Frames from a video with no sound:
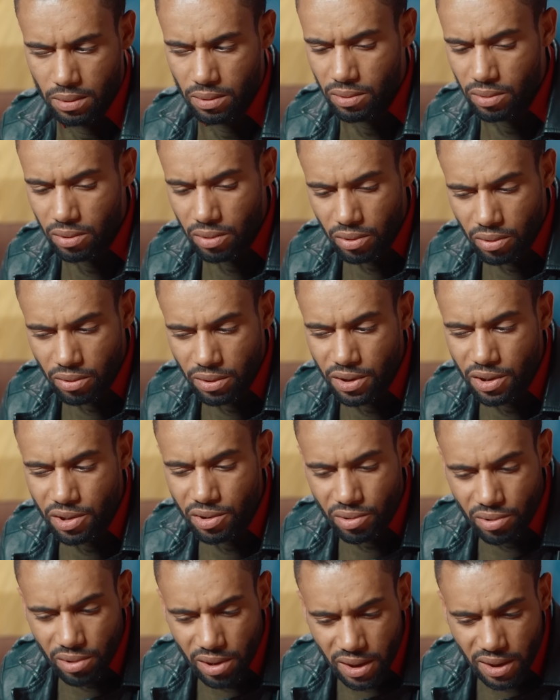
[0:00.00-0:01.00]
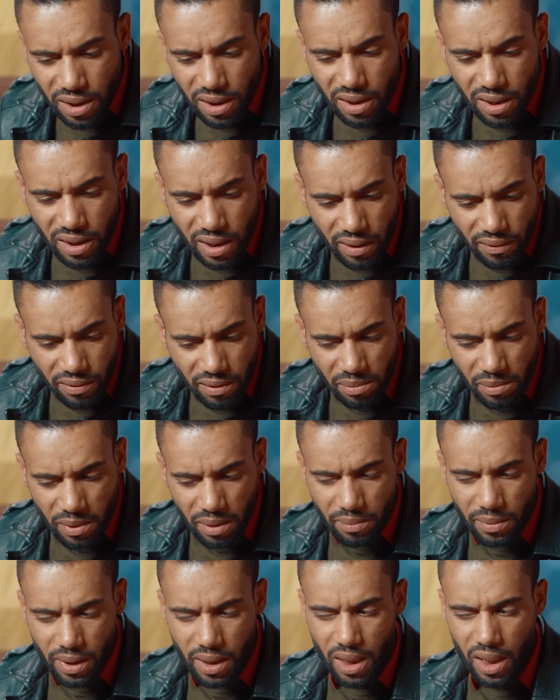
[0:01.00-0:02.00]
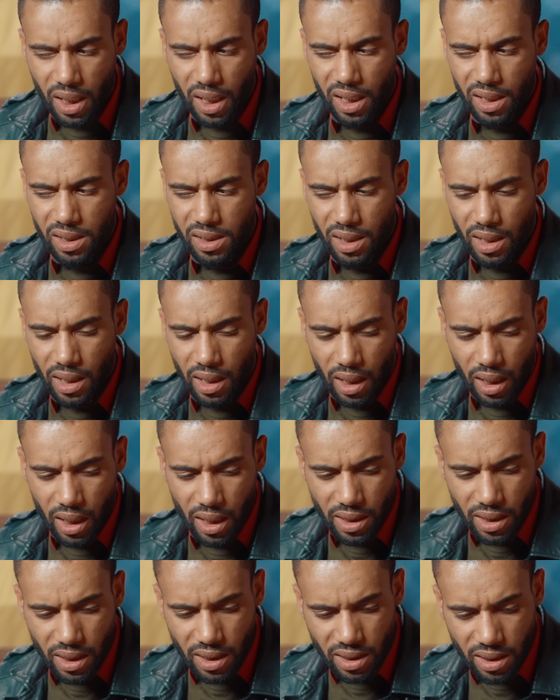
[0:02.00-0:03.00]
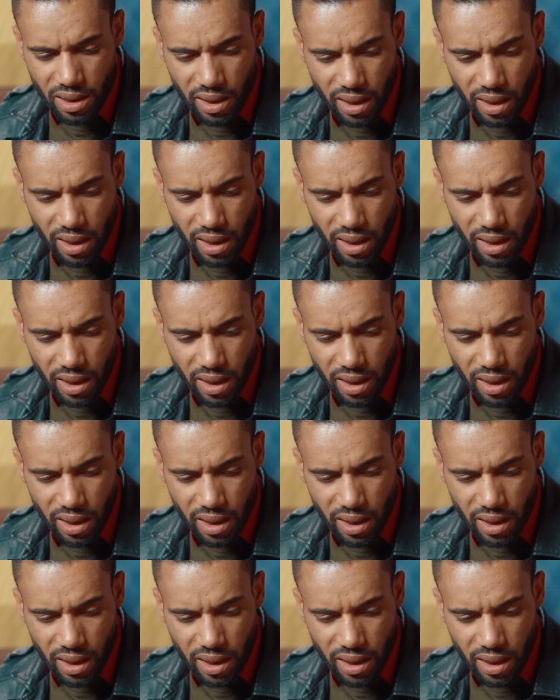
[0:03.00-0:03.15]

سولوني شكون اللي تيستافد من المداخيل ديال القناة